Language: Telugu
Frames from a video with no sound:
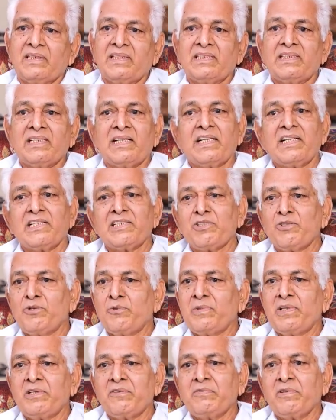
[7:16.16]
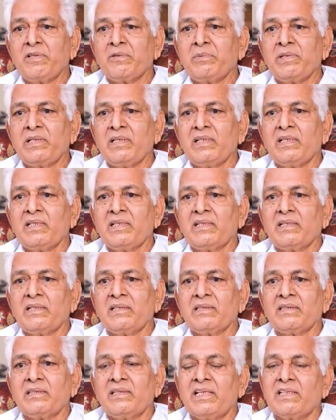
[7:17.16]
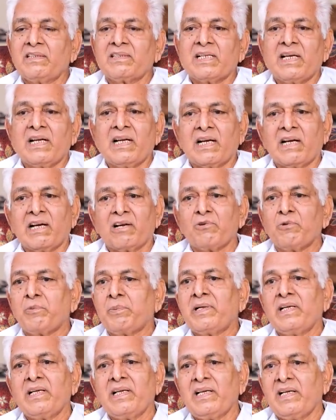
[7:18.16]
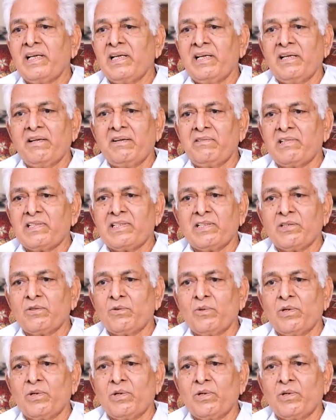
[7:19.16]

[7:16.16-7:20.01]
ఇట్ ఇస్ అన్ అచీవ్మెంట్ ఫర్ మీ నేను చాలా గర్వపడే విషయం